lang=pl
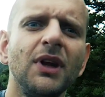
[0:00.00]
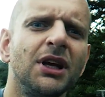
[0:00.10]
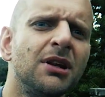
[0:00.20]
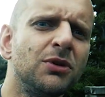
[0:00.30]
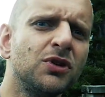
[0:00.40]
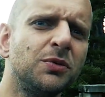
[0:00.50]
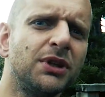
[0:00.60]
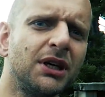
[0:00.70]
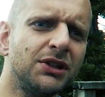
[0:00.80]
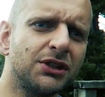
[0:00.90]
Jeden minus był
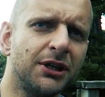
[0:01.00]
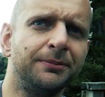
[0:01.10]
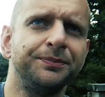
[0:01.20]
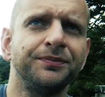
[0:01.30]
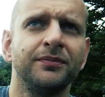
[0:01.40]
taki, że